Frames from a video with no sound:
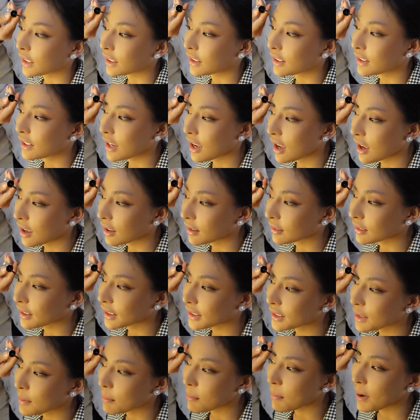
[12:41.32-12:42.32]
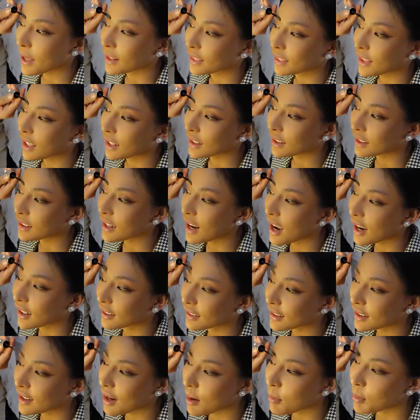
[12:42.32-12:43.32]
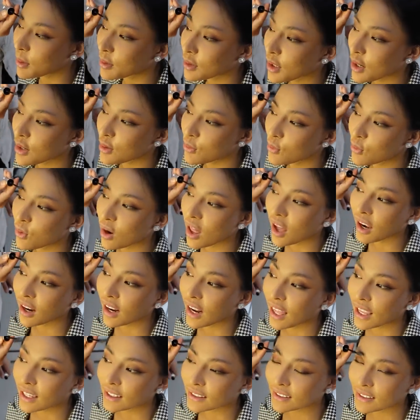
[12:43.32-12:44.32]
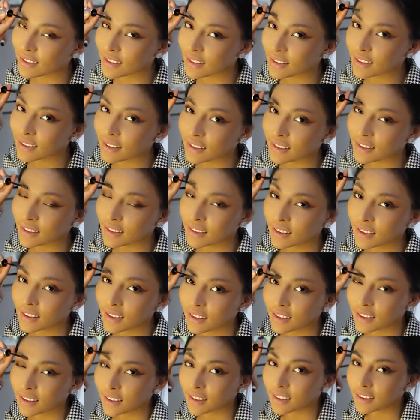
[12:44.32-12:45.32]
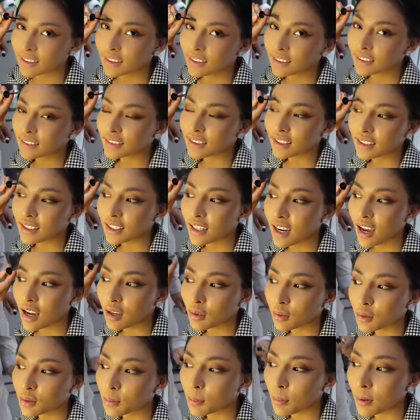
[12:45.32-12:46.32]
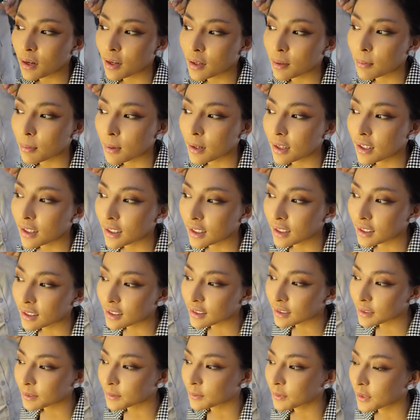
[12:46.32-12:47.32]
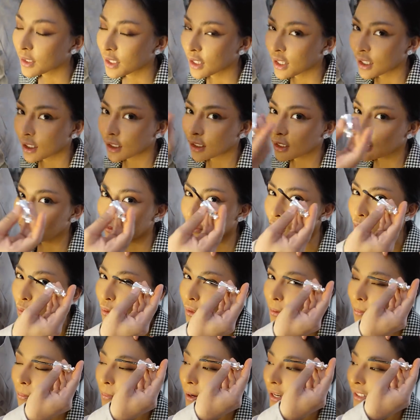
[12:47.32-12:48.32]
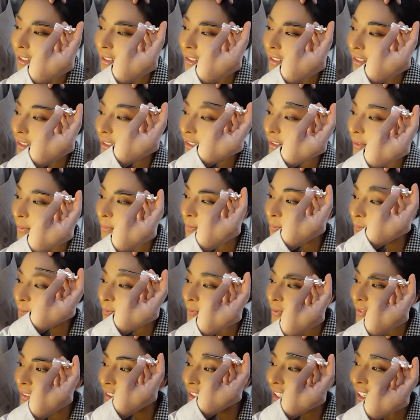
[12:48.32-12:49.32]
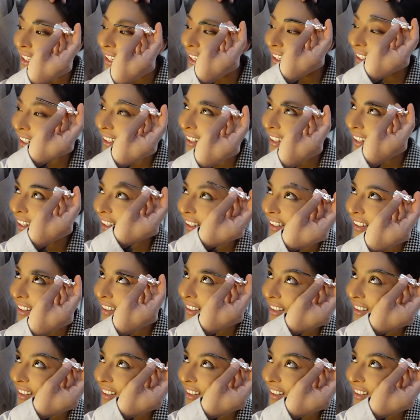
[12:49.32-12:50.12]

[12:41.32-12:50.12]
Iya, kesempatan yang tidak bisa diulang lagi. Jadi harus benar-benar give do the best ya nggak kak Gilang